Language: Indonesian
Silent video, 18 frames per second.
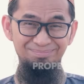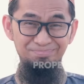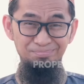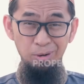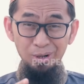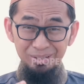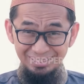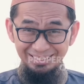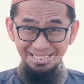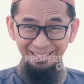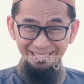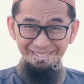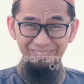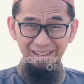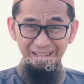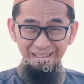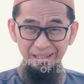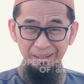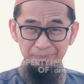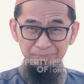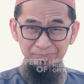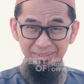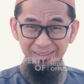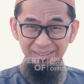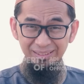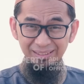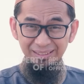Puncak ibadah.
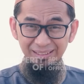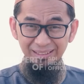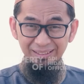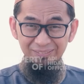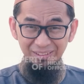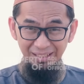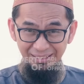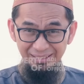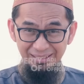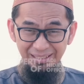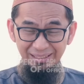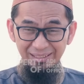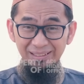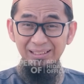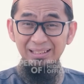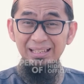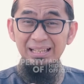Perhatikan,